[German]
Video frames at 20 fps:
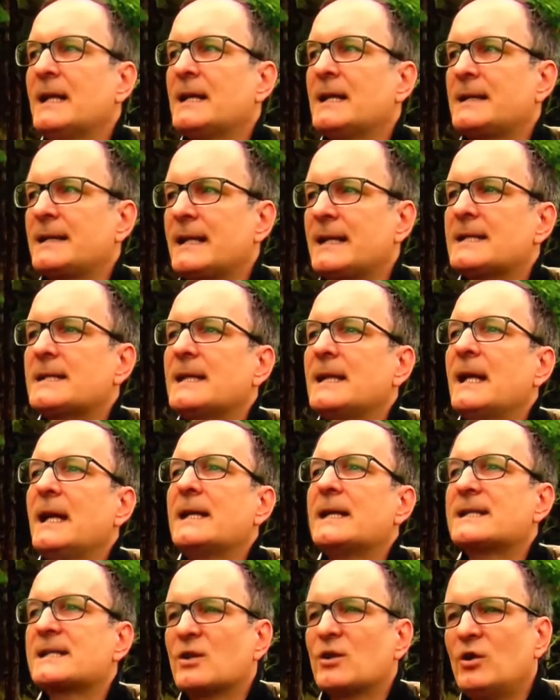Text,
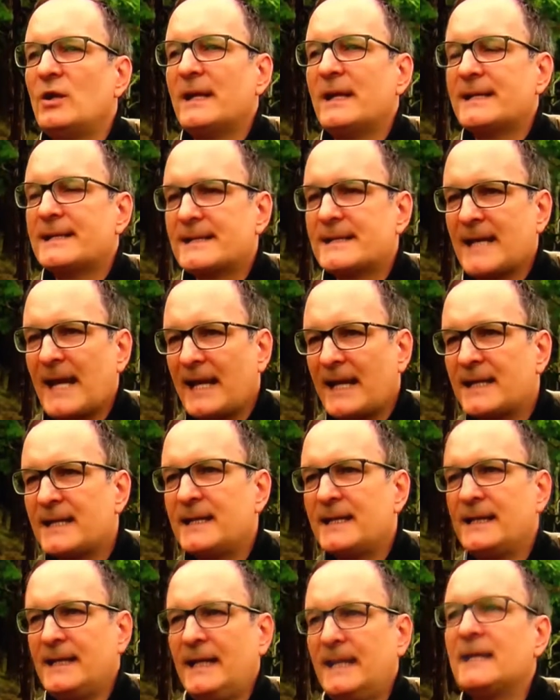es soll ein Zeichen
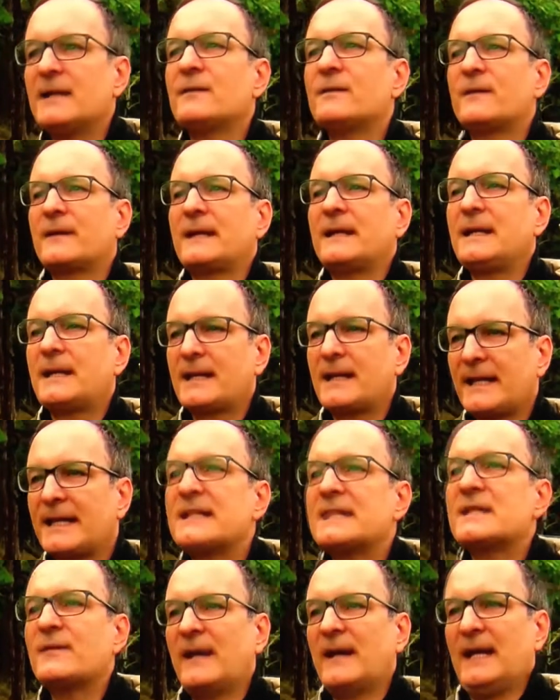gegen
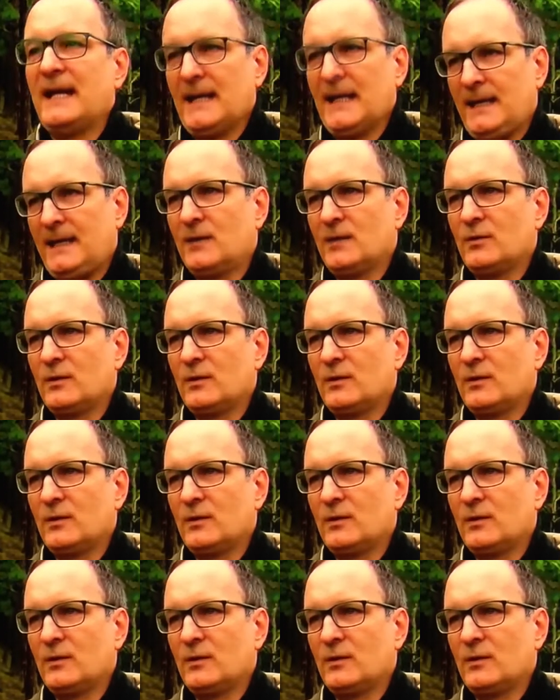Kriegsverherrlichung